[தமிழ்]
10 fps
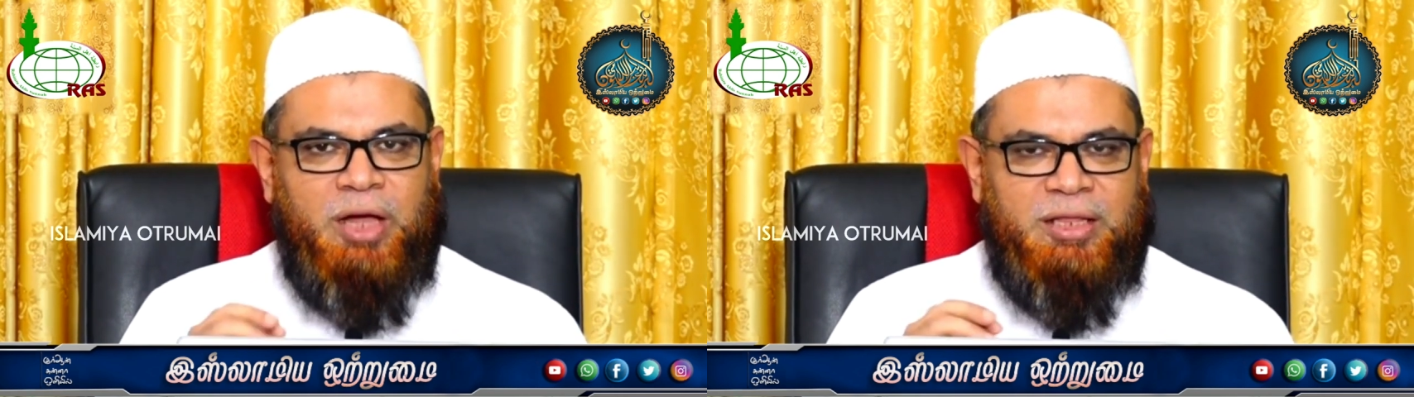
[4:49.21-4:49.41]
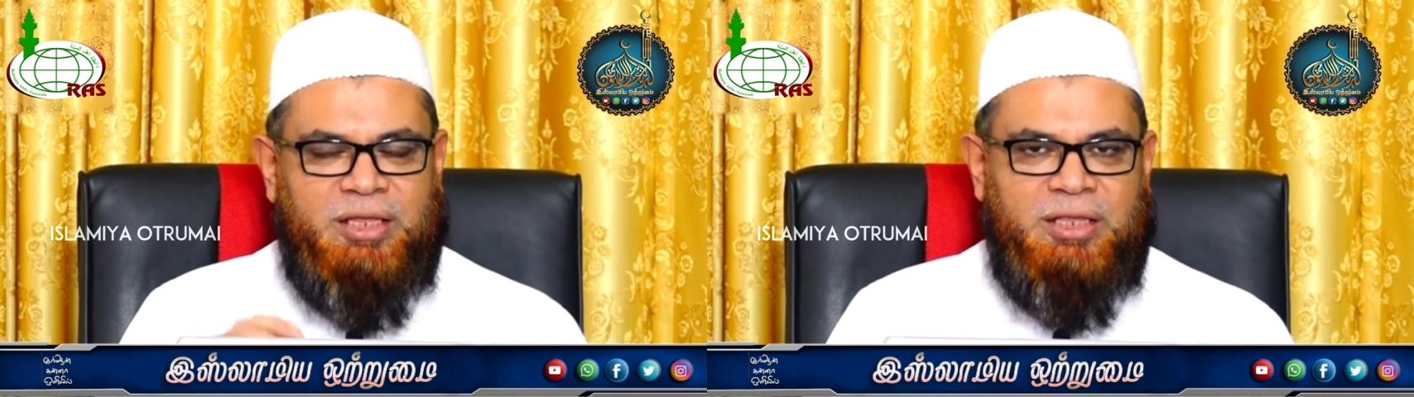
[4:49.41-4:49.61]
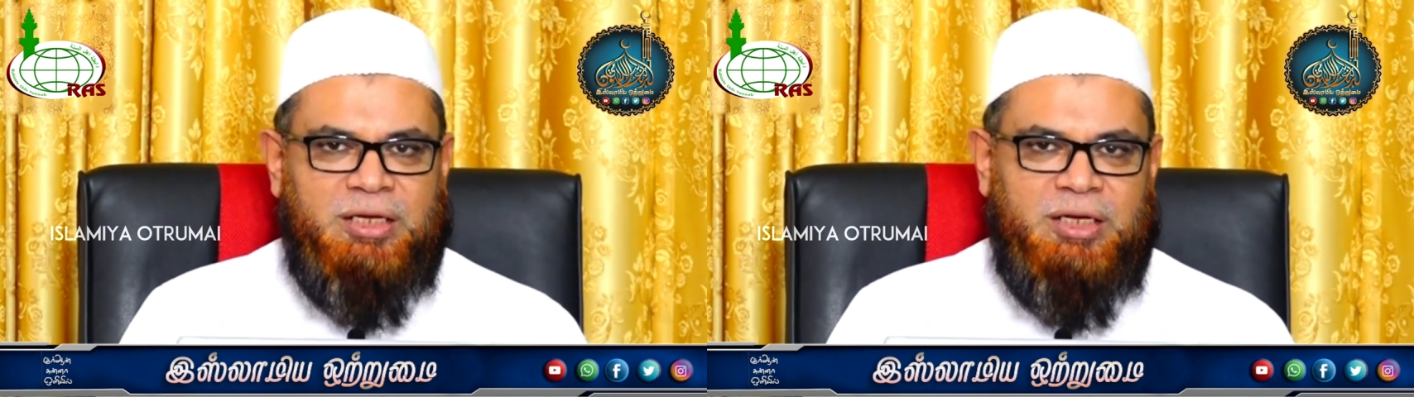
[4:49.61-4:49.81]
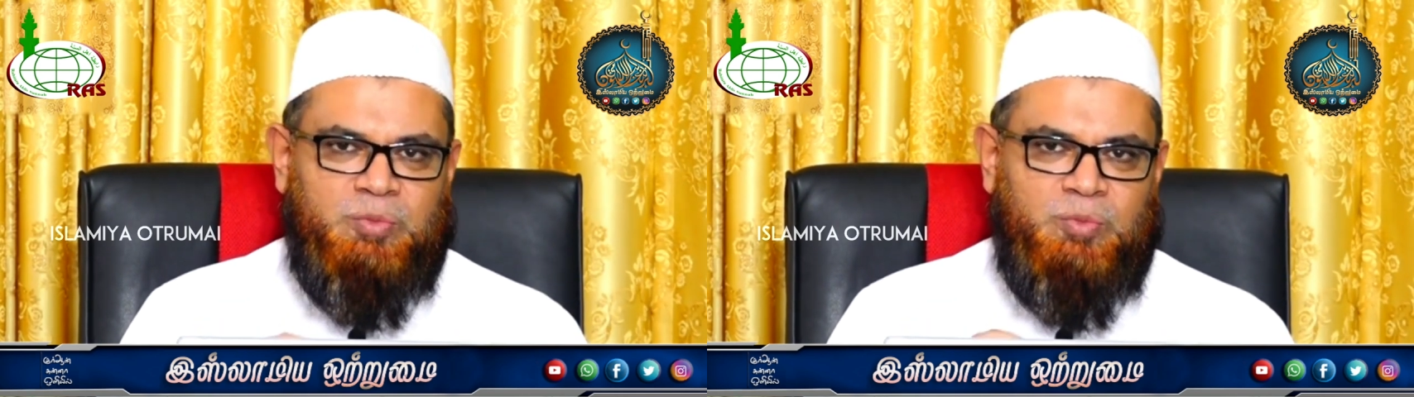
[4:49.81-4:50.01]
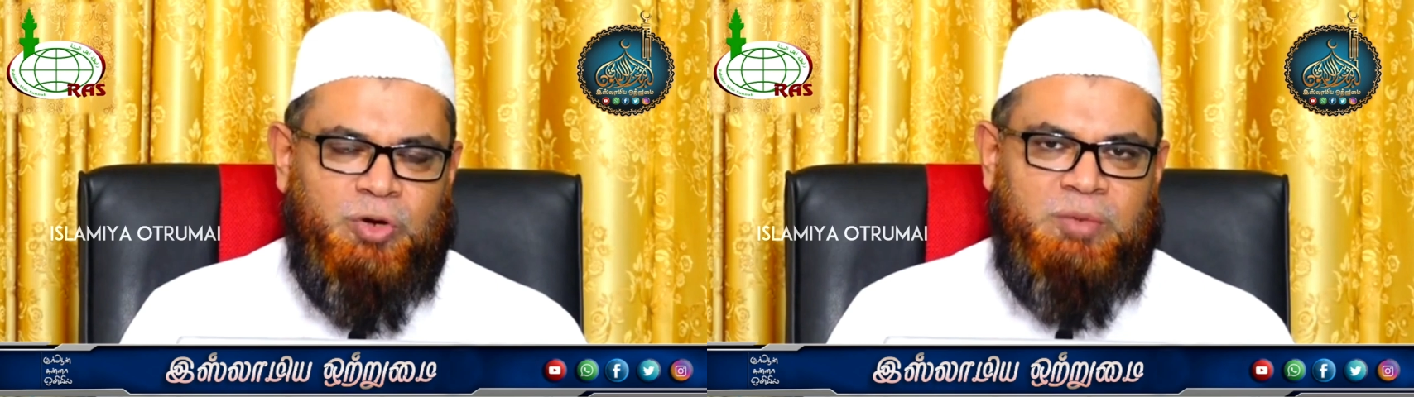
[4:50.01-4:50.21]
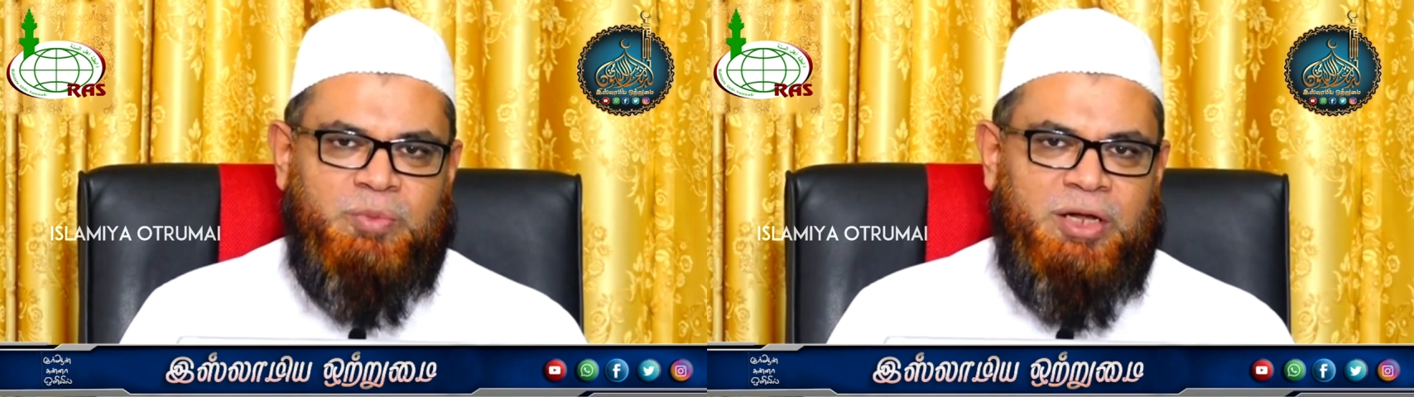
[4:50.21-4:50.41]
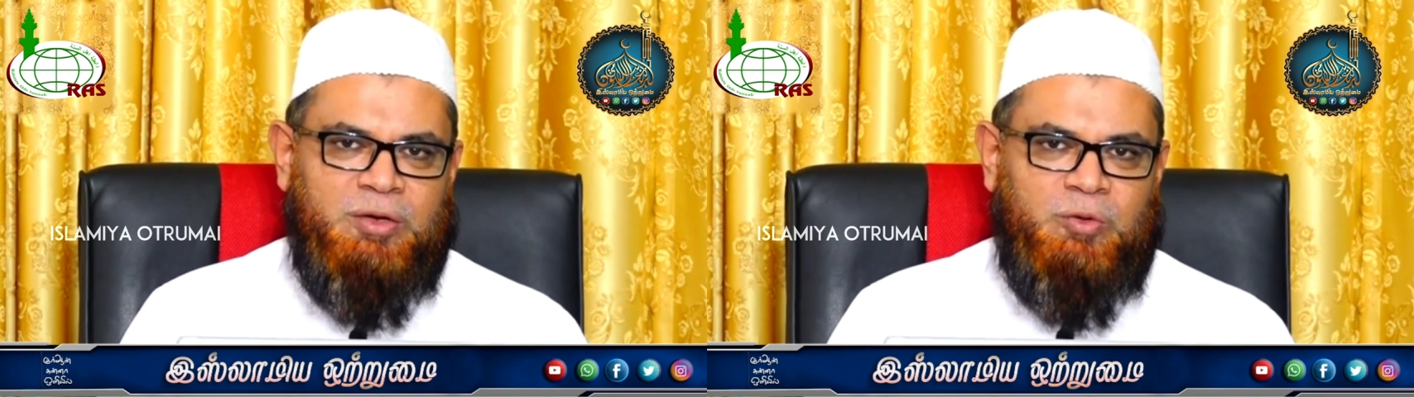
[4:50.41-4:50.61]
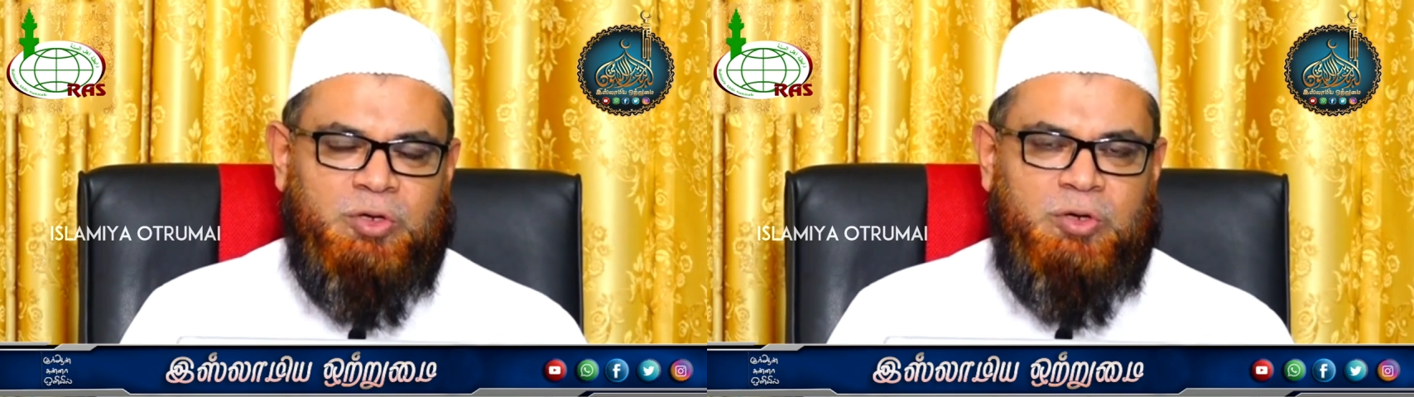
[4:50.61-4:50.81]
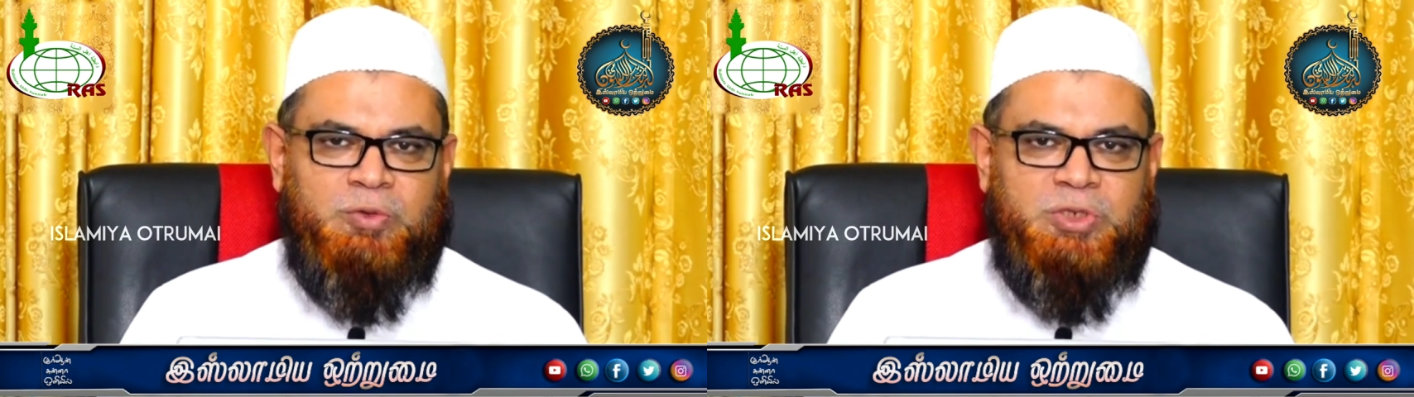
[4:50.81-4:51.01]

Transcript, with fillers: ஹதீஸுக்கும் முரண்படக்கூடிய ஒரு